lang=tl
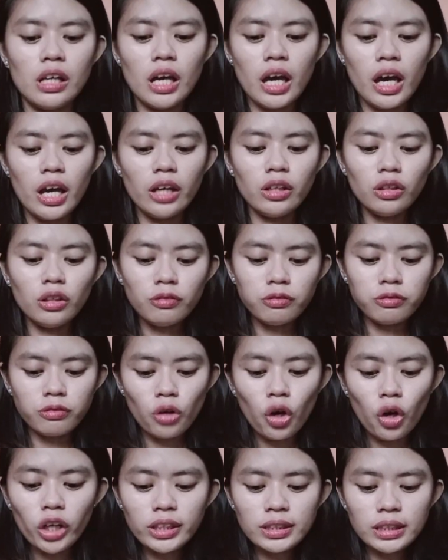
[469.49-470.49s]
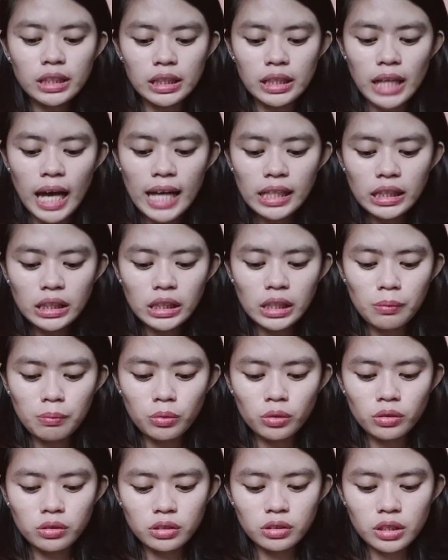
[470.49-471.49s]
And of course, si Nati
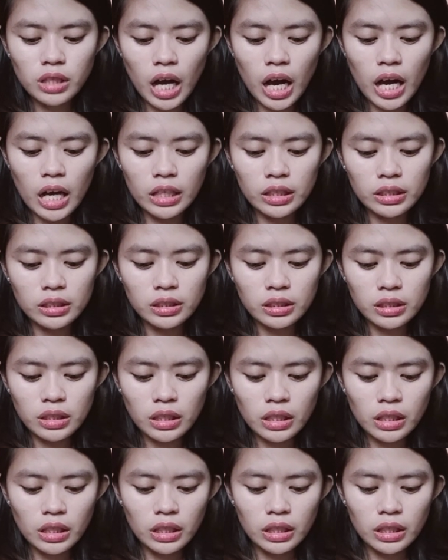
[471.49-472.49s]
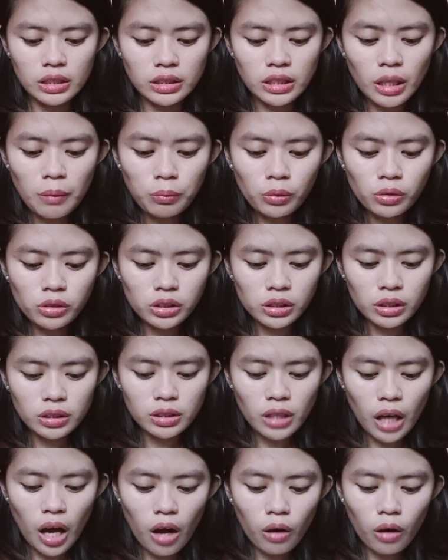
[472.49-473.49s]
po guys, isa po siya
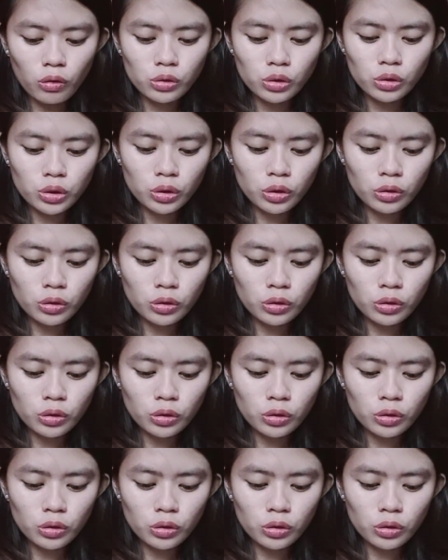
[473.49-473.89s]
sa akong true